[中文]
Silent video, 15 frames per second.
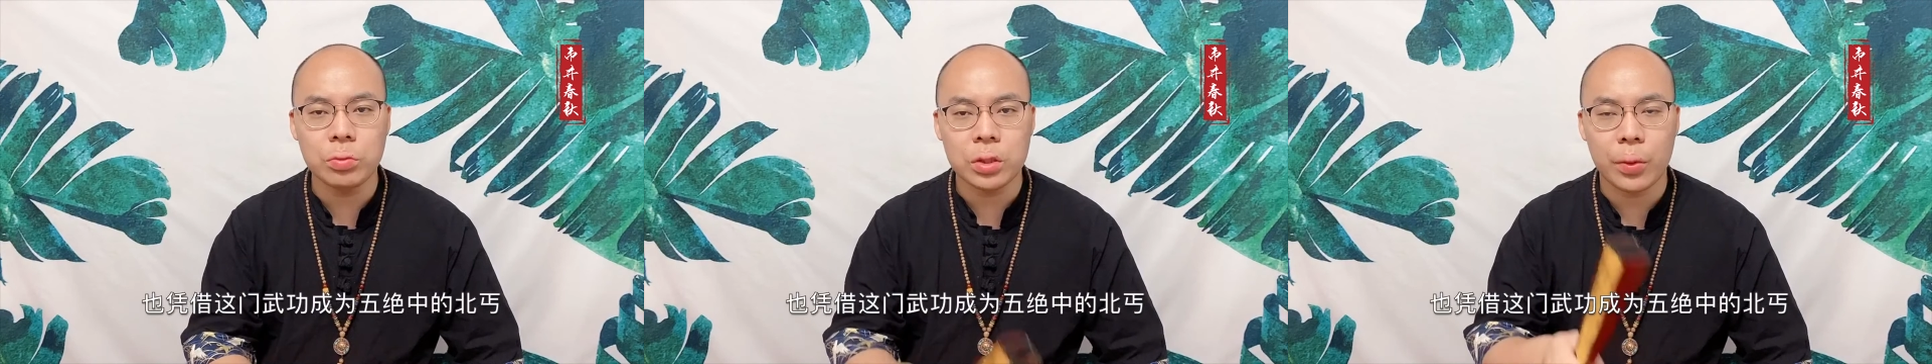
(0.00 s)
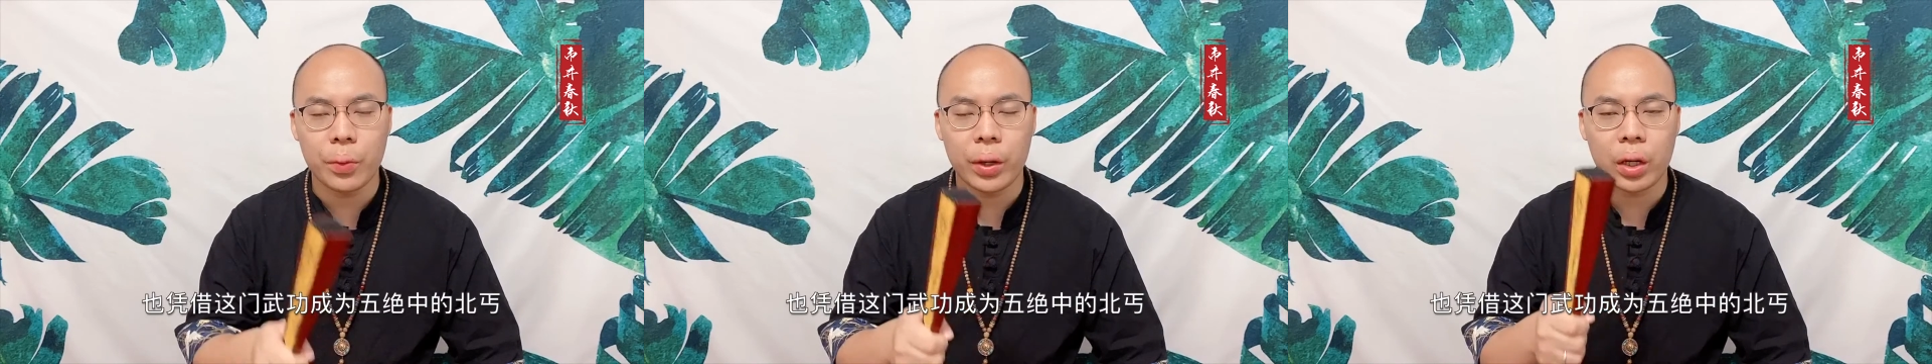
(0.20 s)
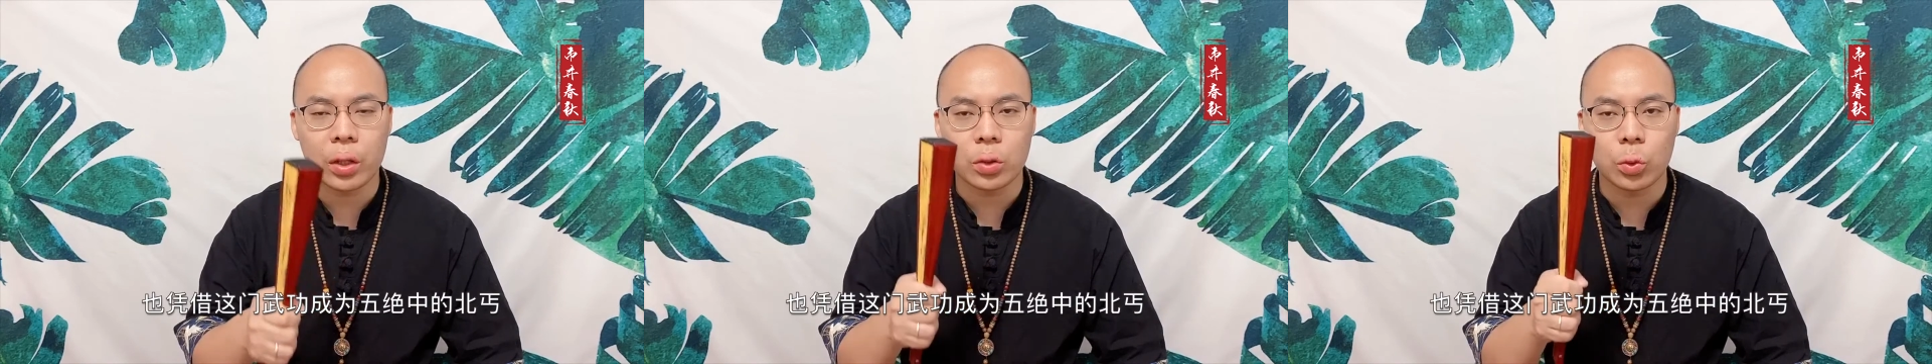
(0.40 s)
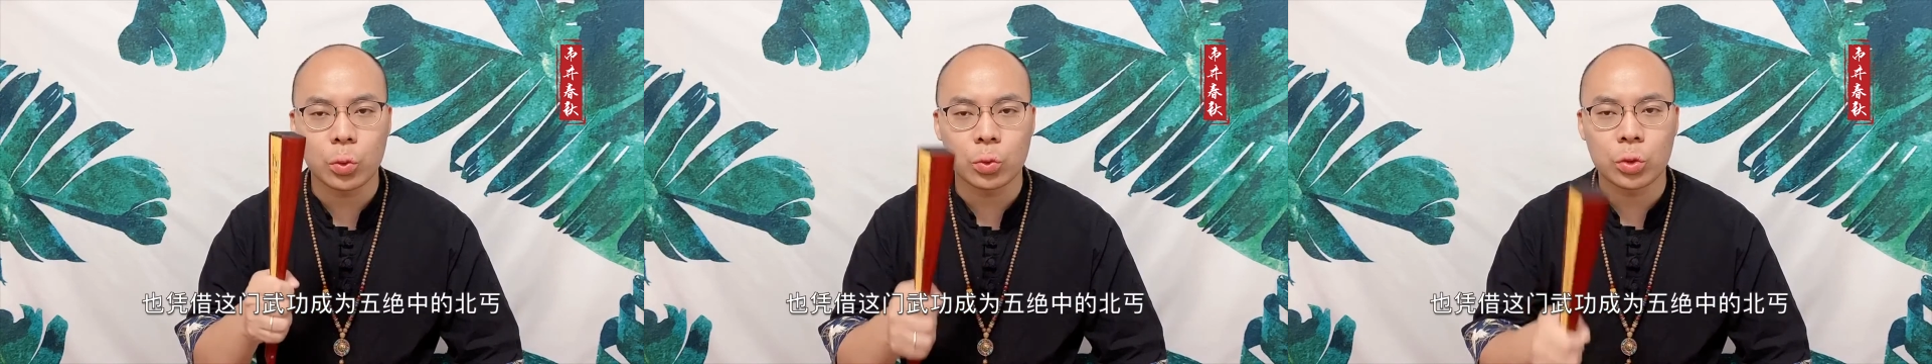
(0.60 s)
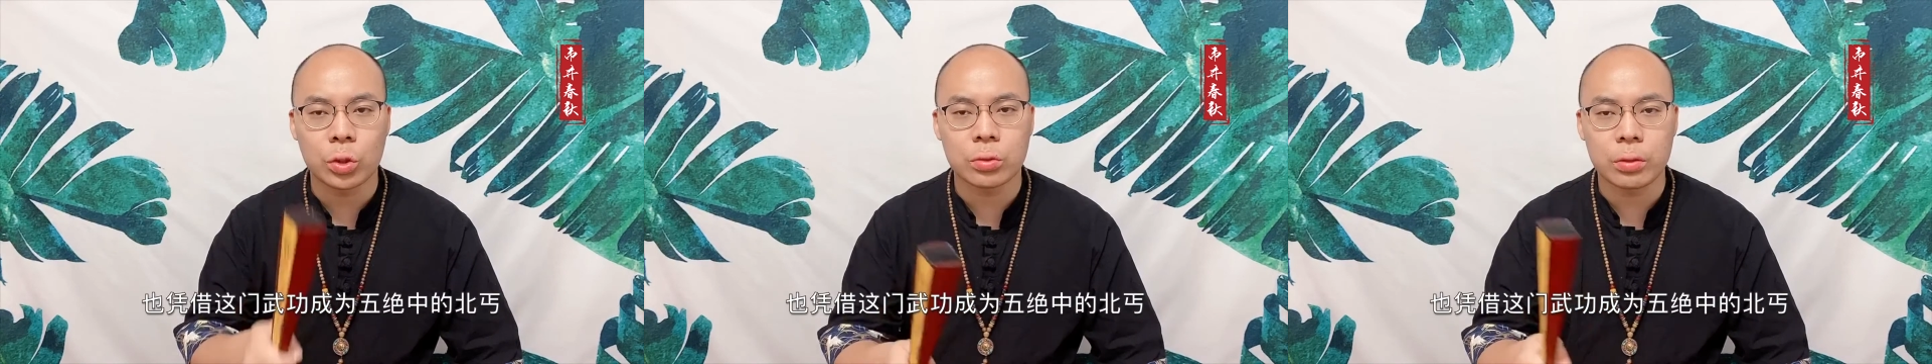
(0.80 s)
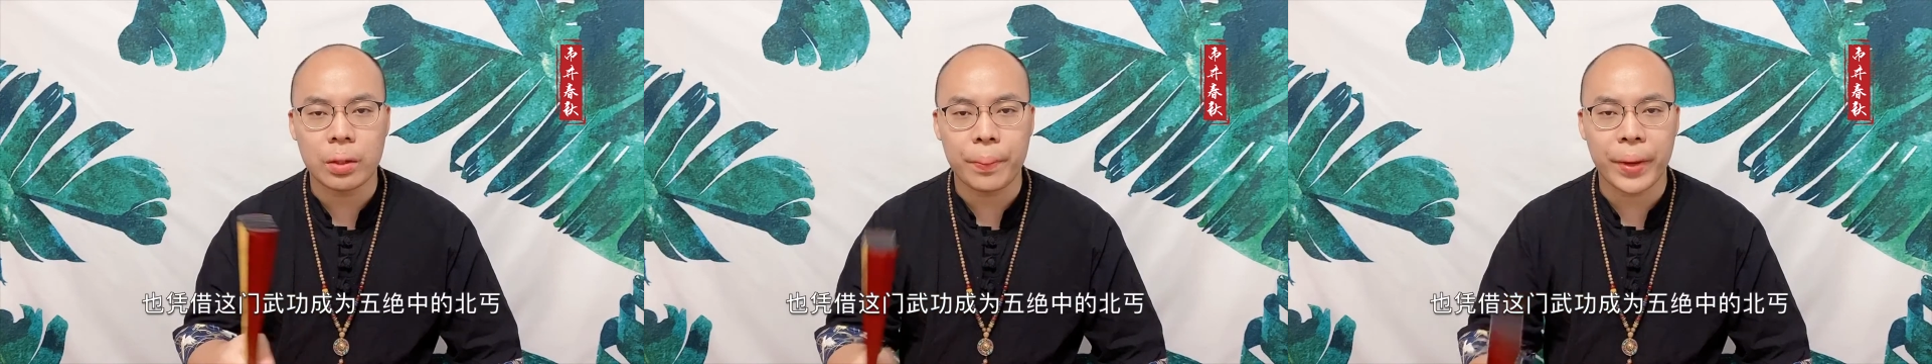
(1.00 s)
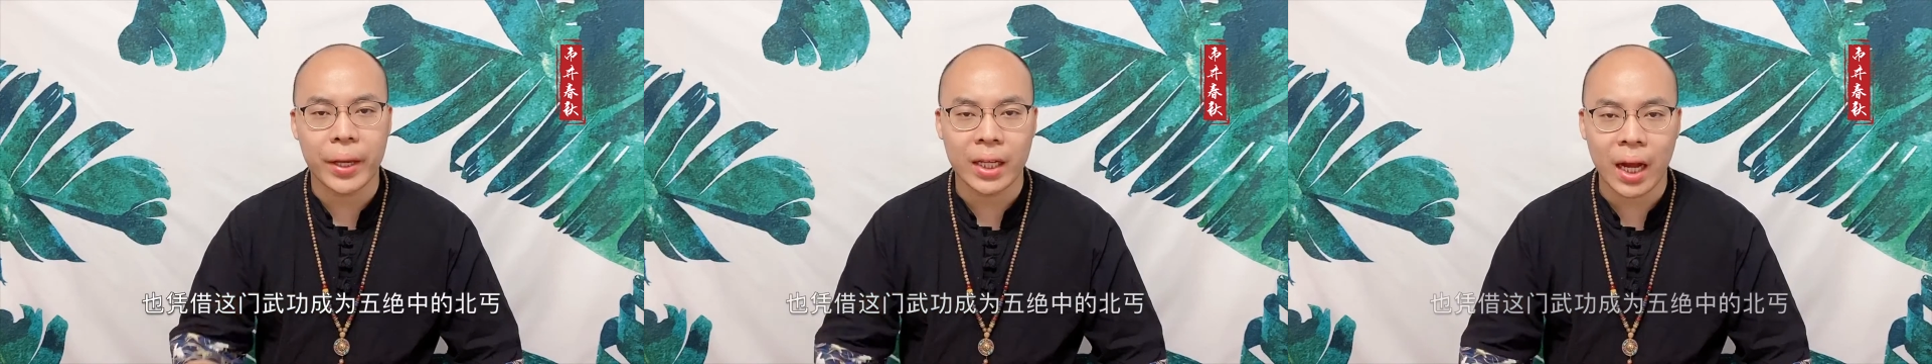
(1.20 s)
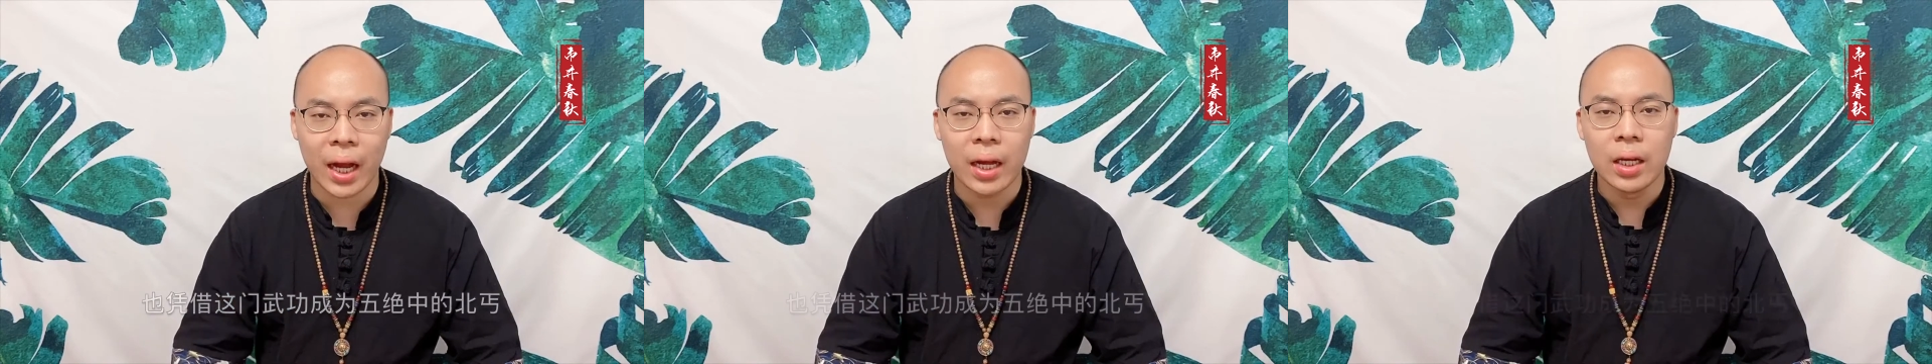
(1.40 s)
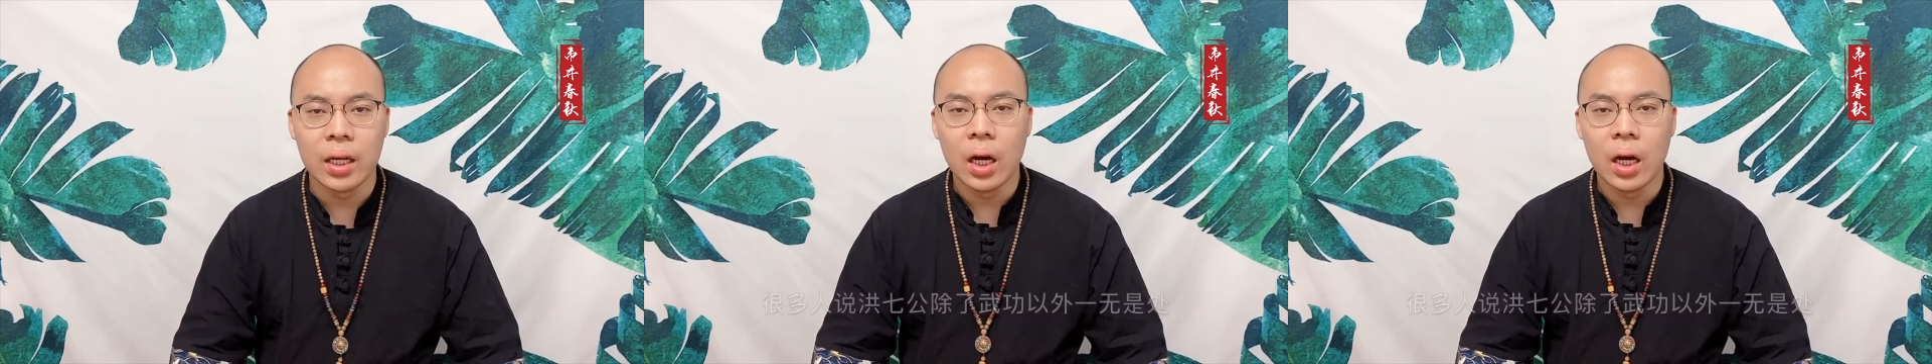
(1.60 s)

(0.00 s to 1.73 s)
成为了五绝中的北丐。